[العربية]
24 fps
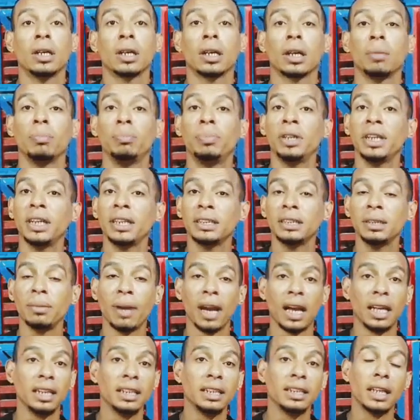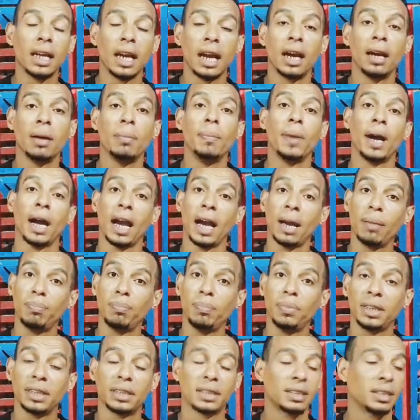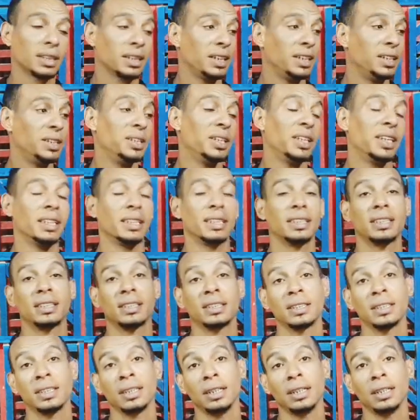ربنا يديم علينا محبة الناس